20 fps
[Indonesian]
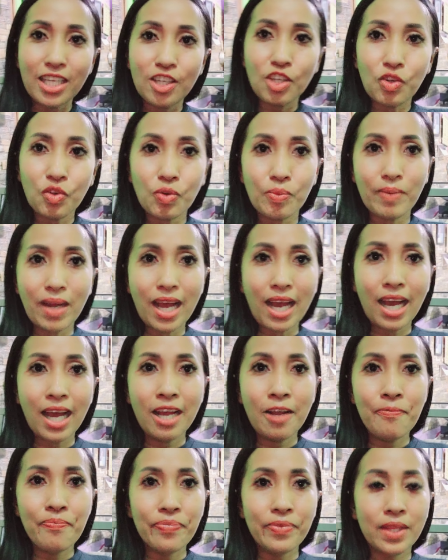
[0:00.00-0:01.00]
di rumah
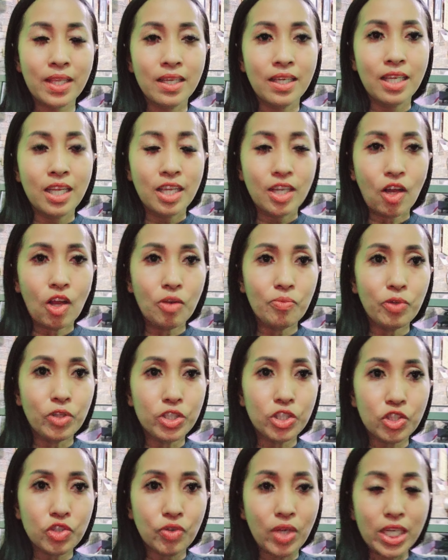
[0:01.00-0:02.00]
kalau mau
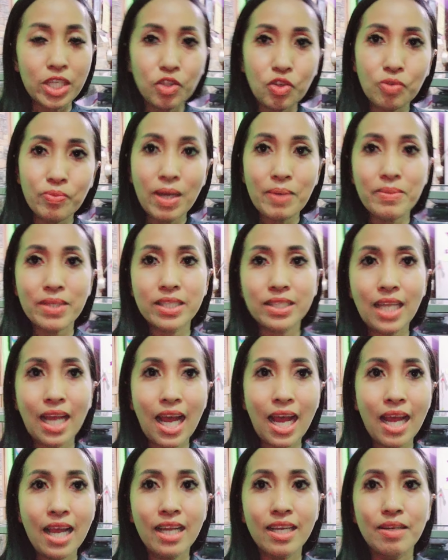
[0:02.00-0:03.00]
dijual di rumah
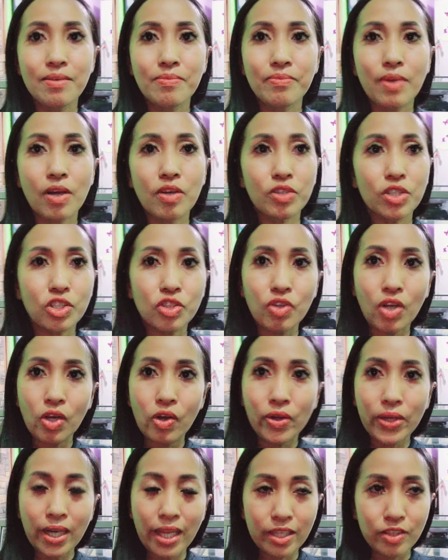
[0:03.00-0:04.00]
bisa mau dijual
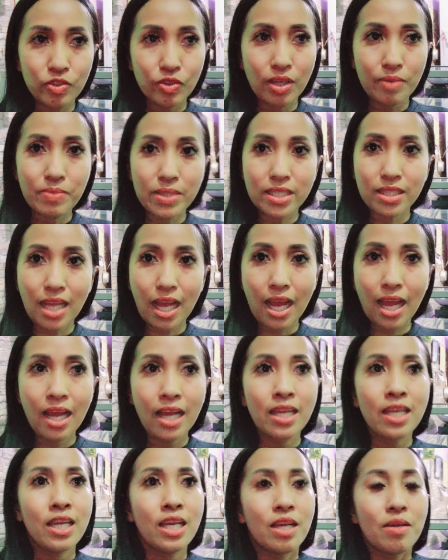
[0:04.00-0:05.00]
online juga bisa
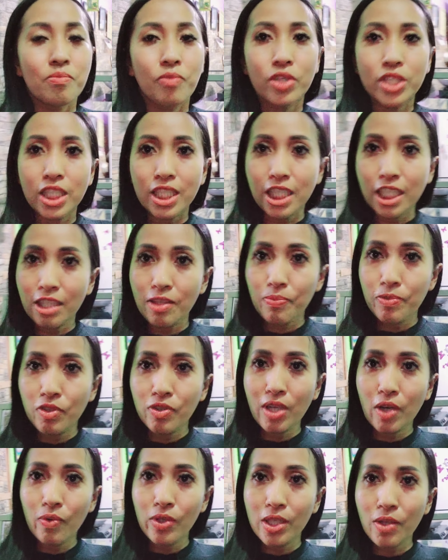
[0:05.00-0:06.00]
mau dititip
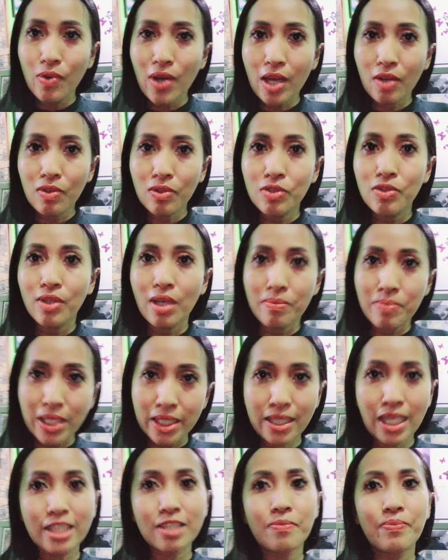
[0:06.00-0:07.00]
juga di warung juga
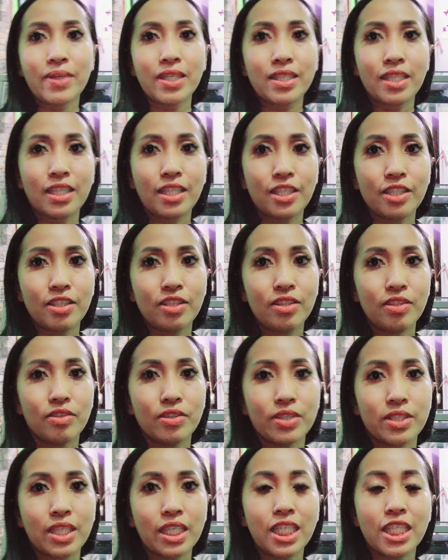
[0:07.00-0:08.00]
bisa seperti itu
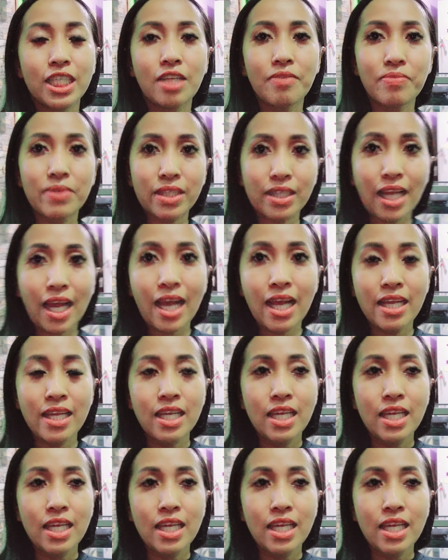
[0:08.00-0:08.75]
jadi Devita